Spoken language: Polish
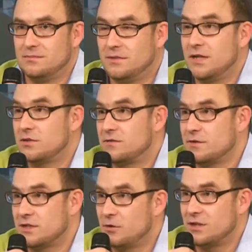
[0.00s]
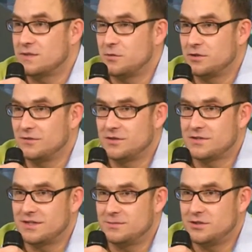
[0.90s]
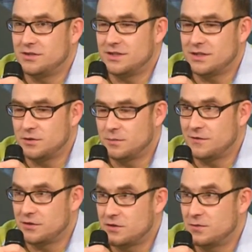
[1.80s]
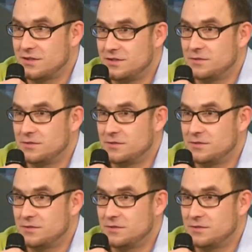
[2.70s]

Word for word: my jako Związek Pokera Sportowego staramy się jak najszybciej doprowadzić do sytuacji,